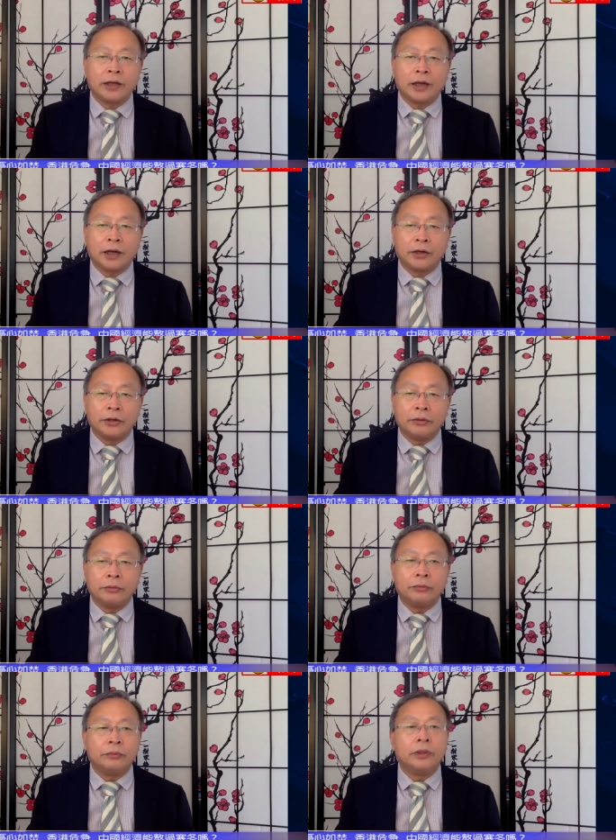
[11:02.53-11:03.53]
港流
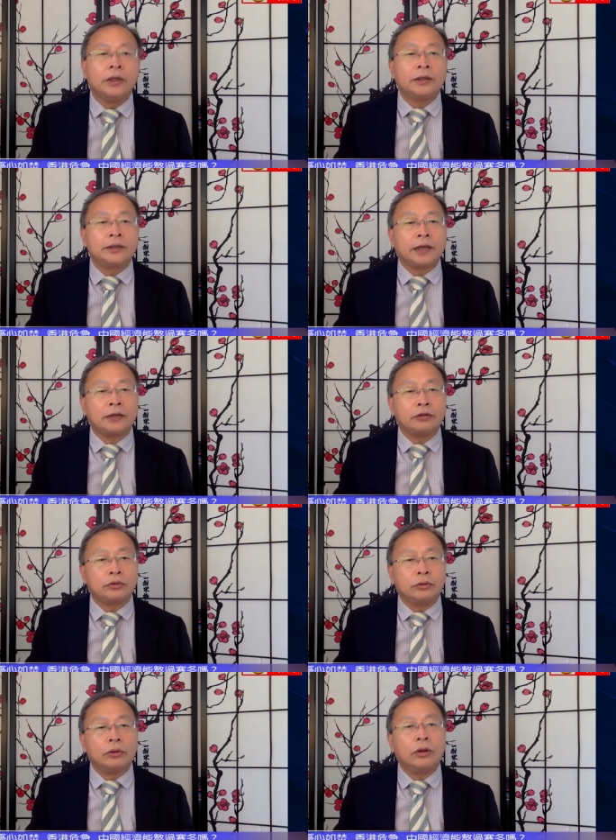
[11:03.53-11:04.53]
入，占
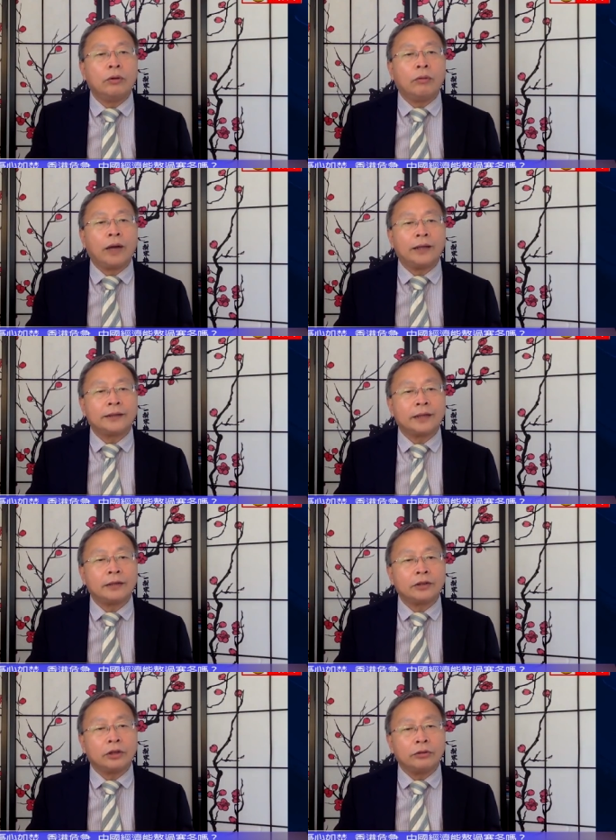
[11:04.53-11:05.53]
总外
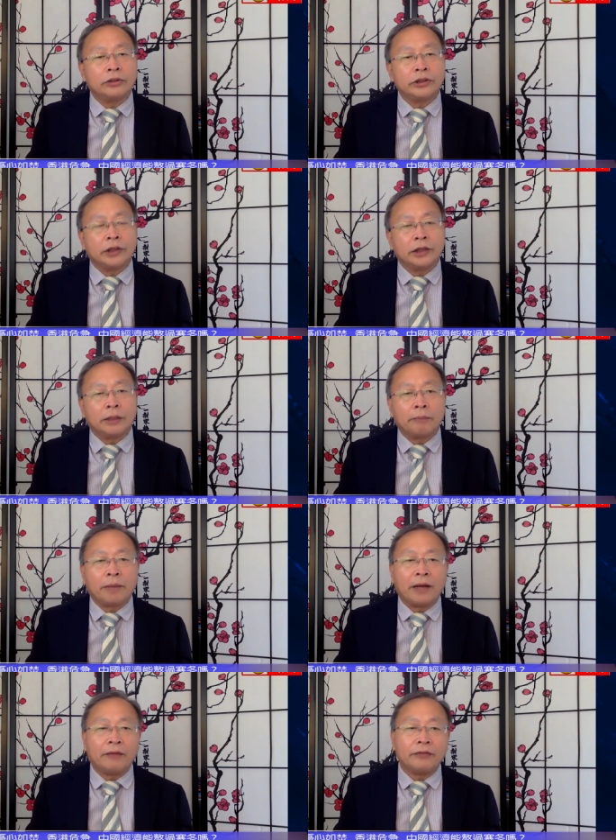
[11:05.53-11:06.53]
商投资额的
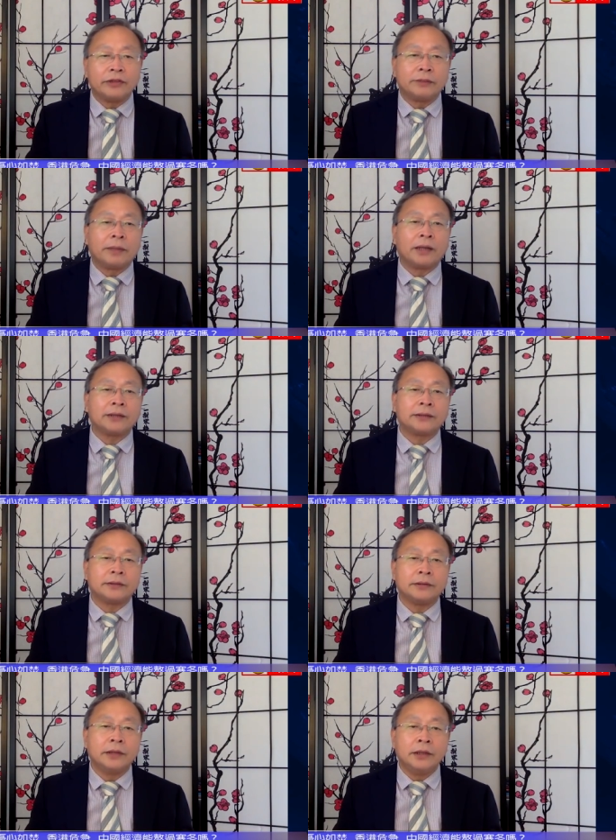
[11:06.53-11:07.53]
百分之八
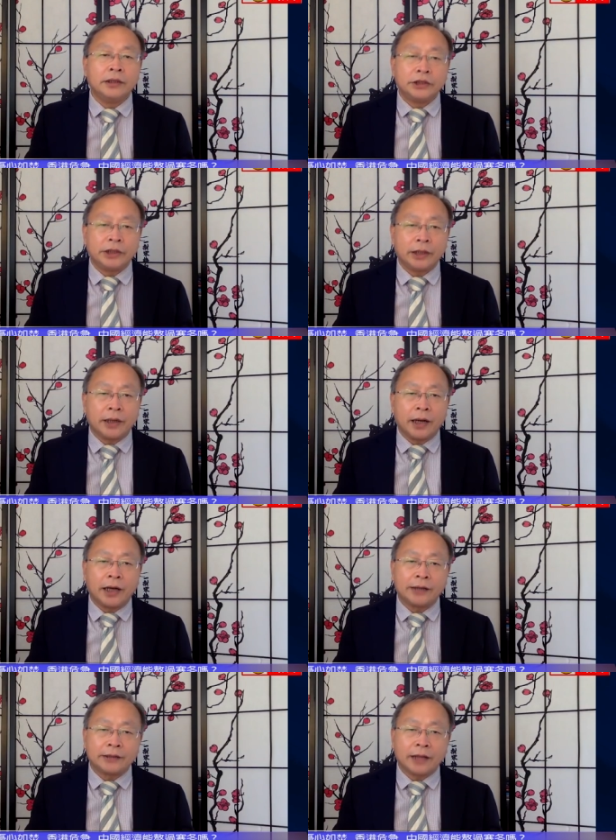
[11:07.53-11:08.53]
十。香港
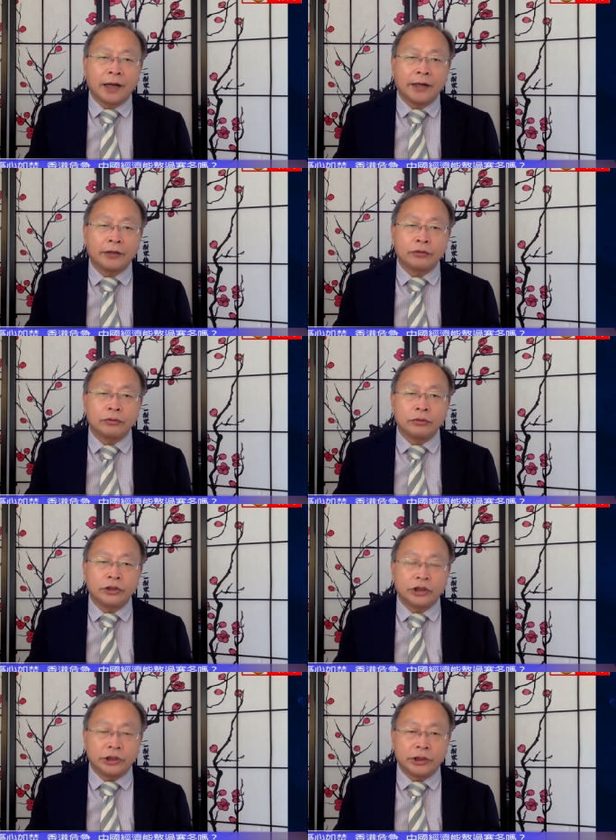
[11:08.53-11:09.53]
还是大量中国
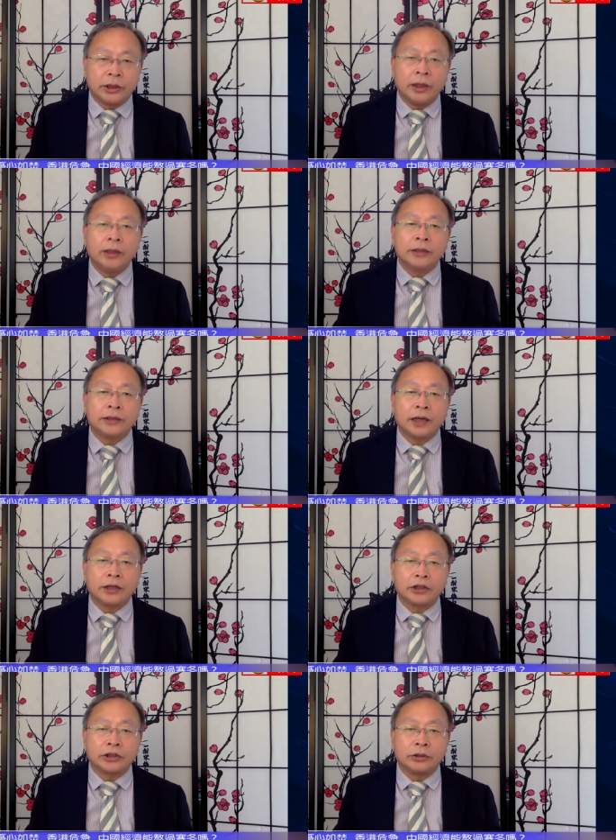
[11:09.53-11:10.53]
企业
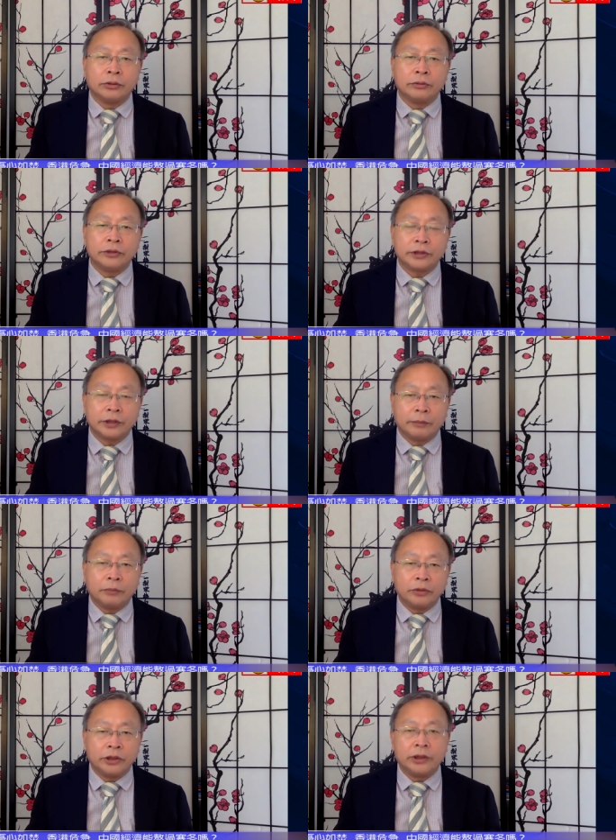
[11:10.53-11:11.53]
上市融资的
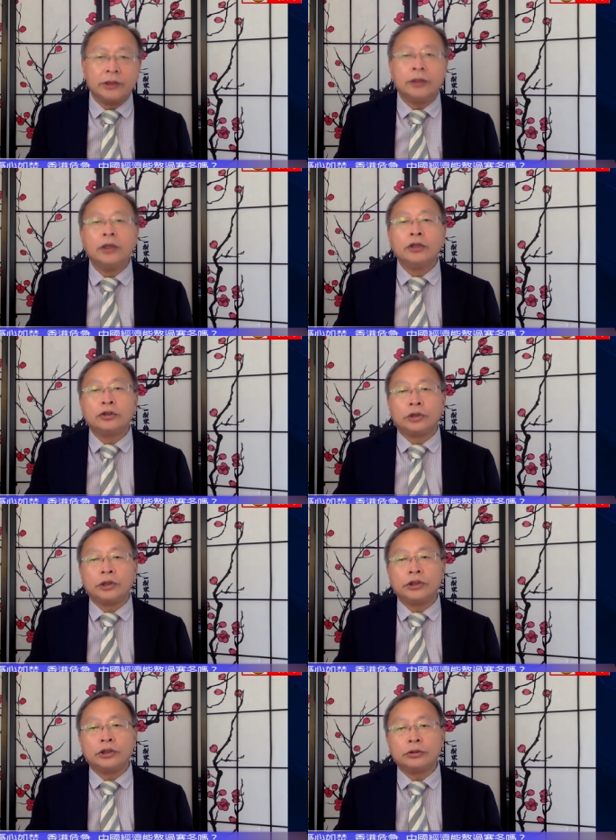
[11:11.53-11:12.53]
目的地，
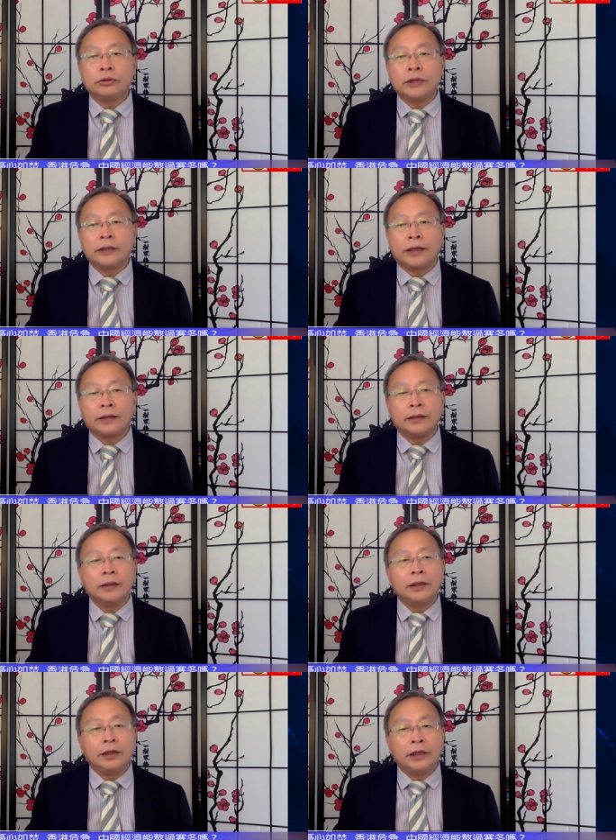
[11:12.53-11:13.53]
全球最大的
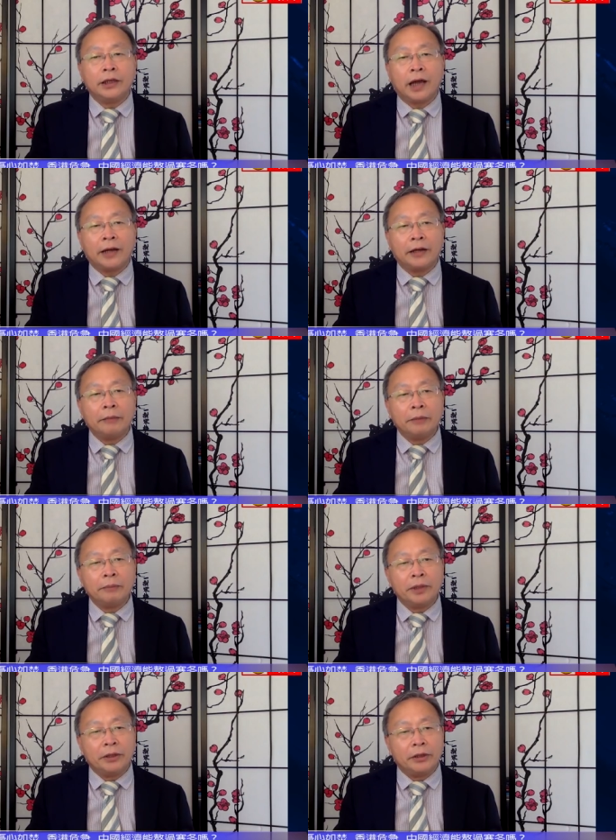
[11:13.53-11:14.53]
离岸人民
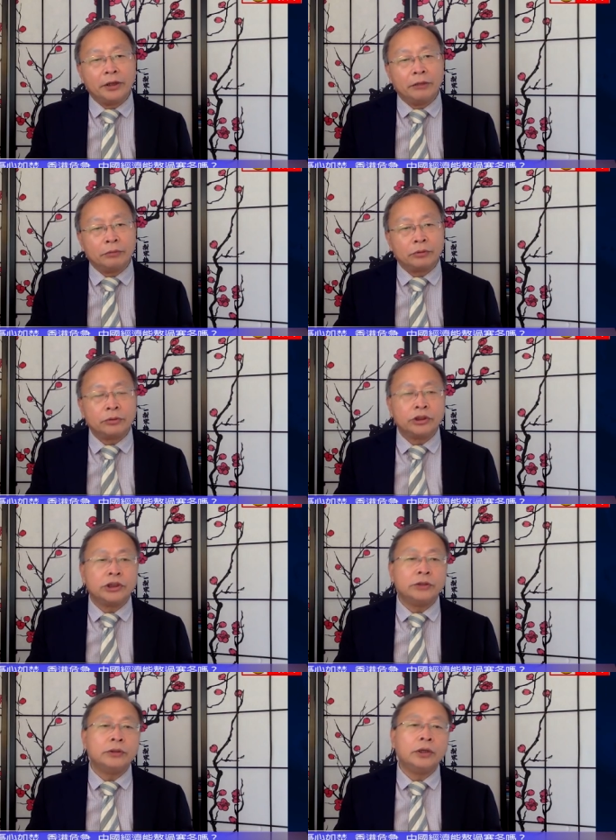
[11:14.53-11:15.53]
币业务中心，